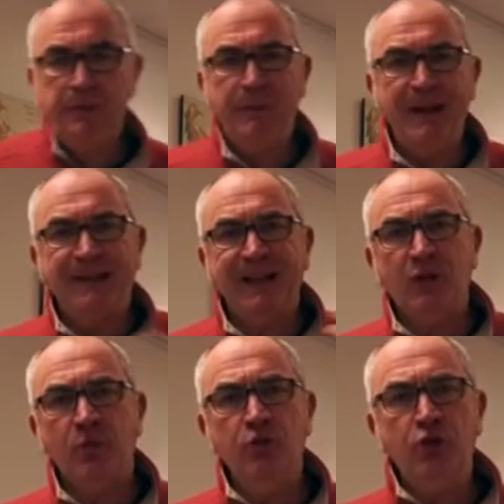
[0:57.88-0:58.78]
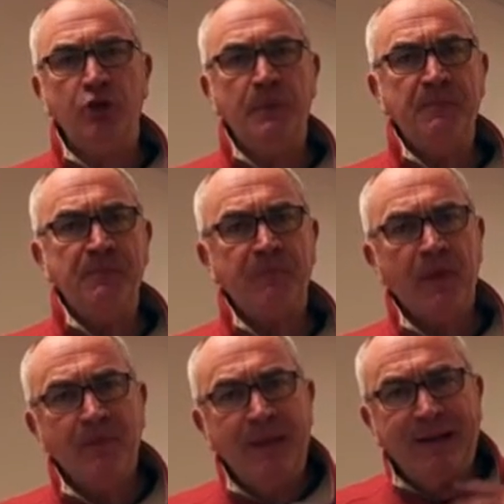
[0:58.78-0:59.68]
Belle attaque en bouche,
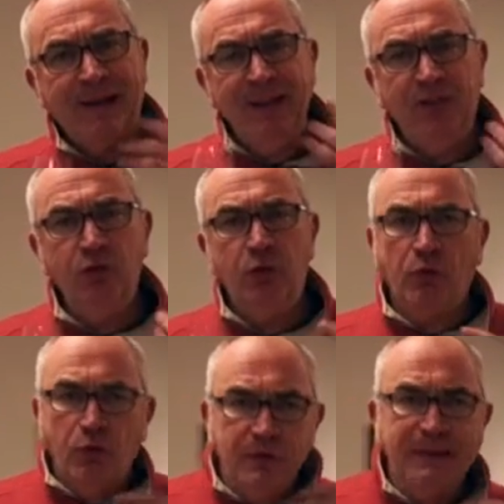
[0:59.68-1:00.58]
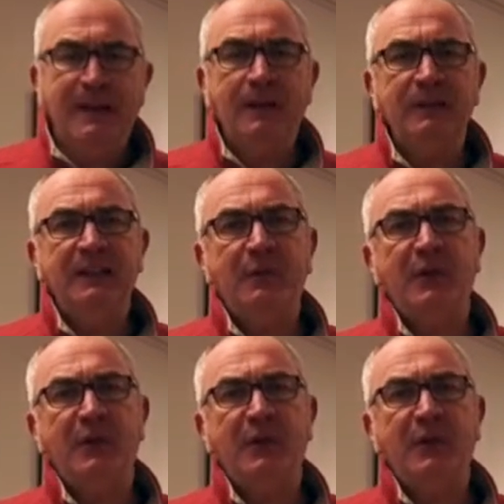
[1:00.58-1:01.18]
malgré les sucres, on a de la,